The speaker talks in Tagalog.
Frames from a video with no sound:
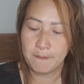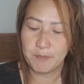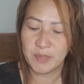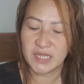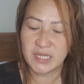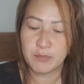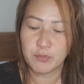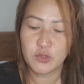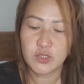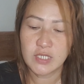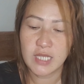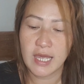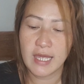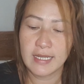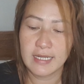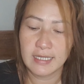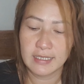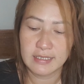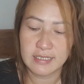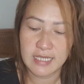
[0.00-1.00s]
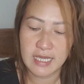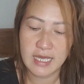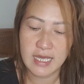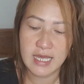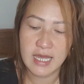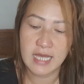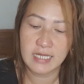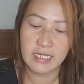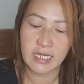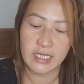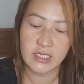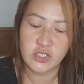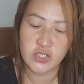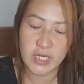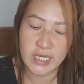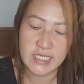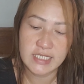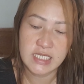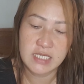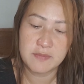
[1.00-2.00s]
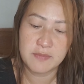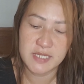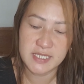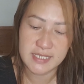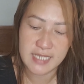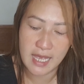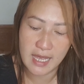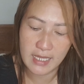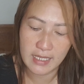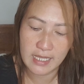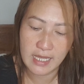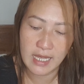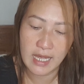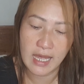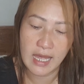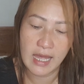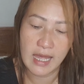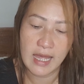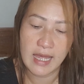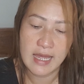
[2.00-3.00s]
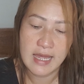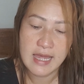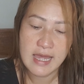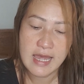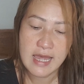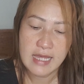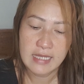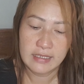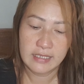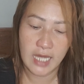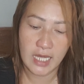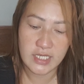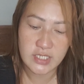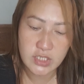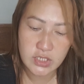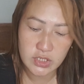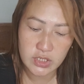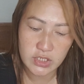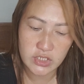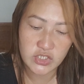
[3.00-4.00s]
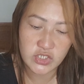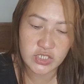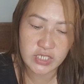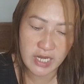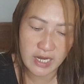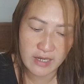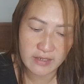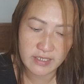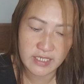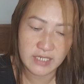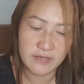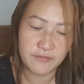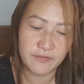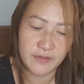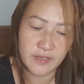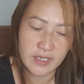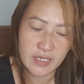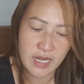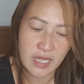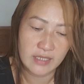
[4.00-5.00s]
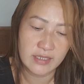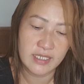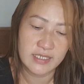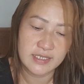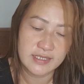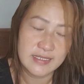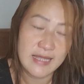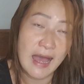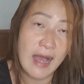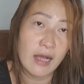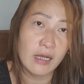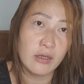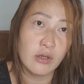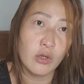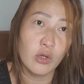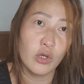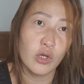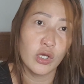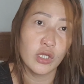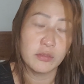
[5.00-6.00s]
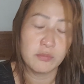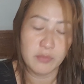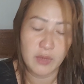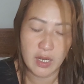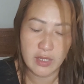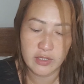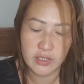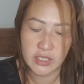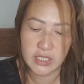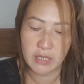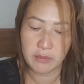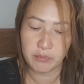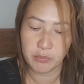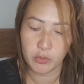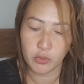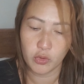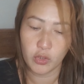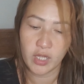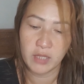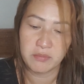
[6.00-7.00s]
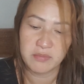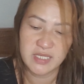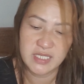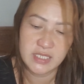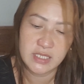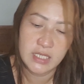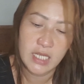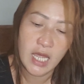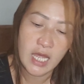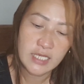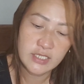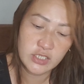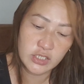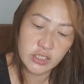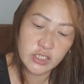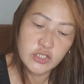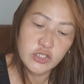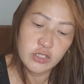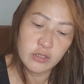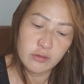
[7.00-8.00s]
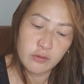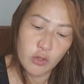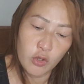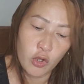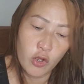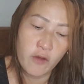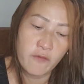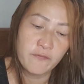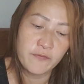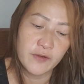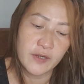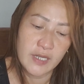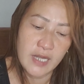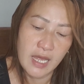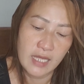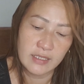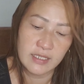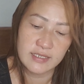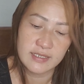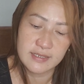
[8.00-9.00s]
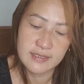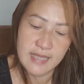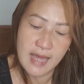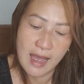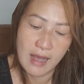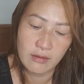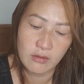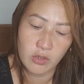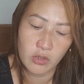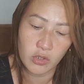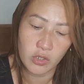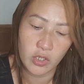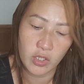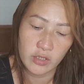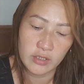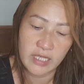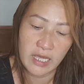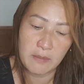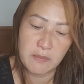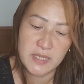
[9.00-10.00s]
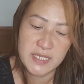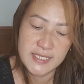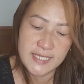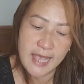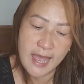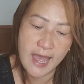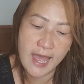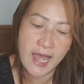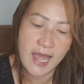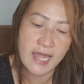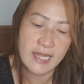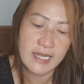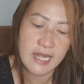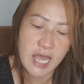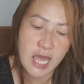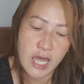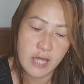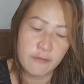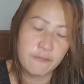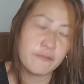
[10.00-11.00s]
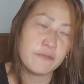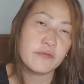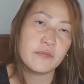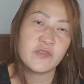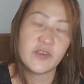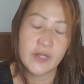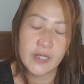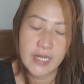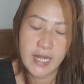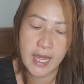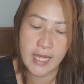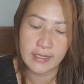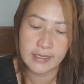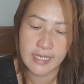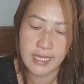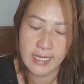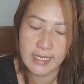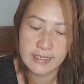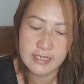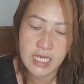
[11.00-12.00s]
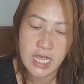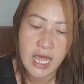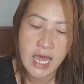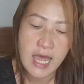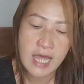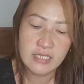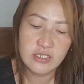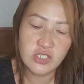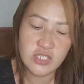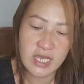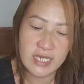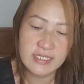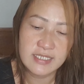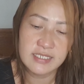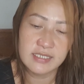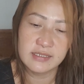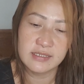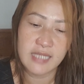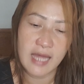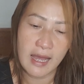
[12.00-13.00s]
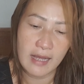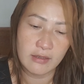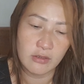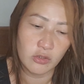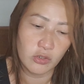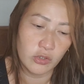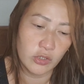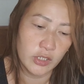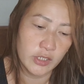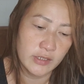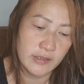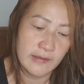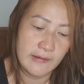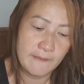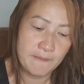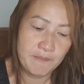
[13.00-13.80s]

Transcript: Pati po sa anak niya, kay JC Basaya, kay Sir Jeric Fernandez Dagot, brother niya po, and Miss Sir Jerome Fernandez Dagot, kay Miss Anne F. Fernandez, Jessel Dagot,